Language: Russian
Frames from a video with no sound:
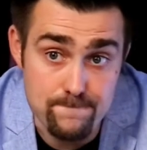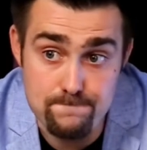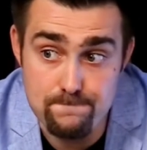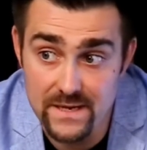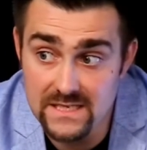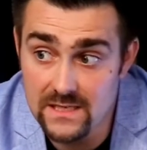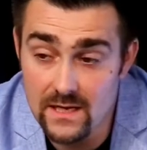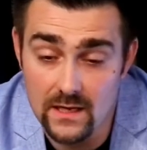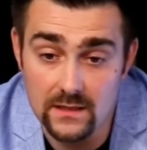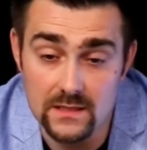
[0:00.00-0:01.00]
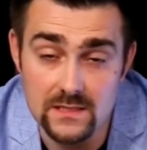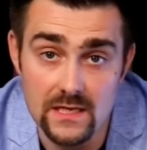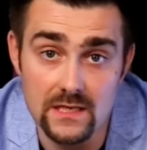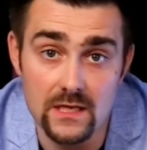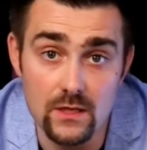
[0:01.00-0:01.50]
просили как-то
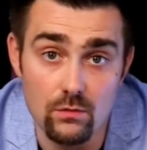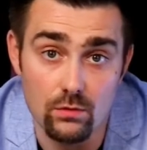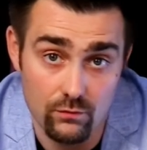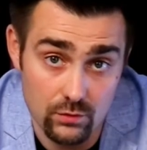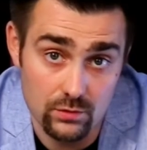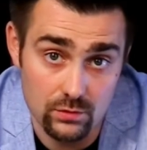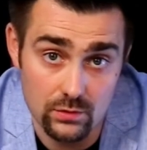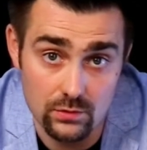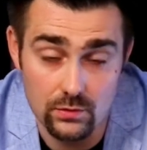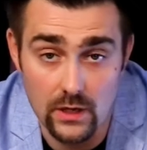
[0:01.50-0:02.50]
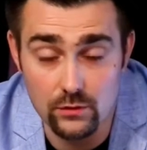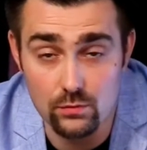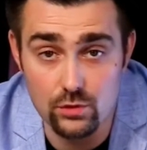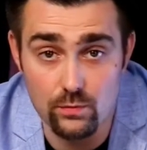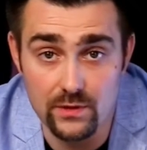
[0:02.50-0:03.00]
издать книгу вот э, о том,
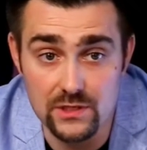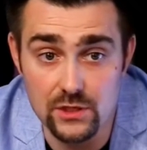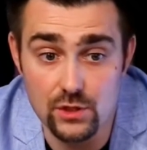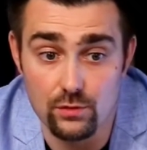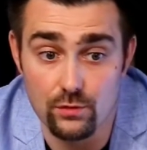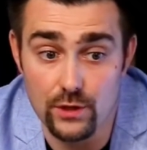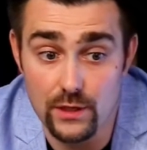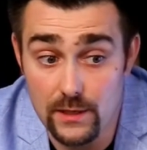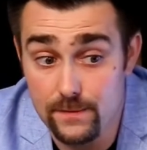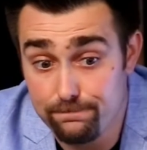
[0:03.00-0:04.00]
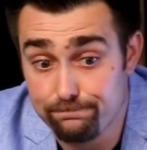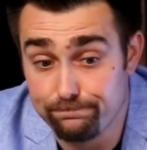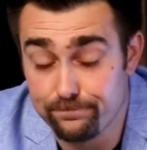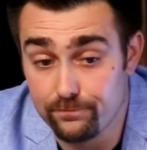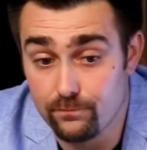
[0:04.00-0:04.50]
что произошло. И
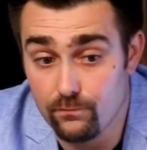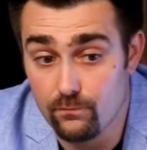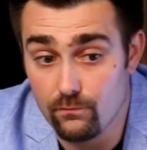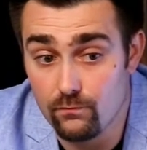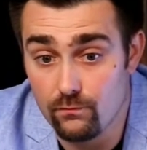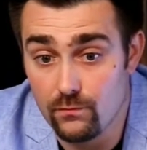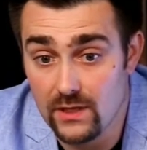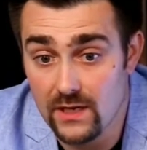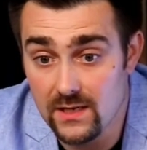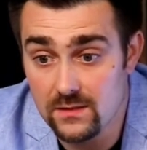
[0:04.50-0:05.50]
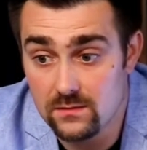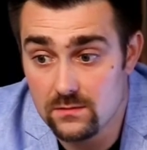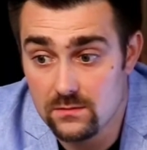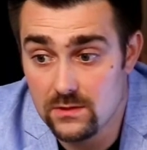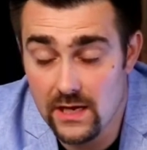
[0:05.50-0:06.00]
я,
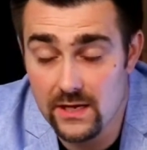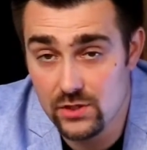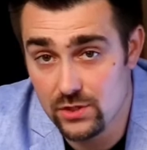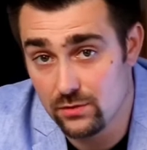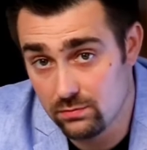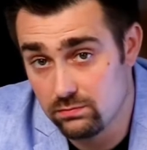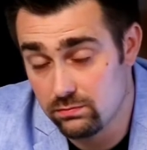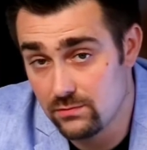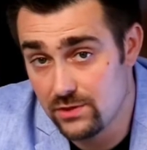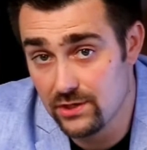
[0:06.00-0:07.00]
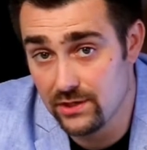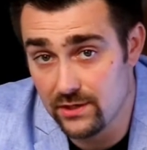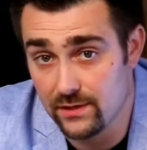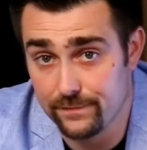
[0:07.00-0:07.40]
я решил сделать это.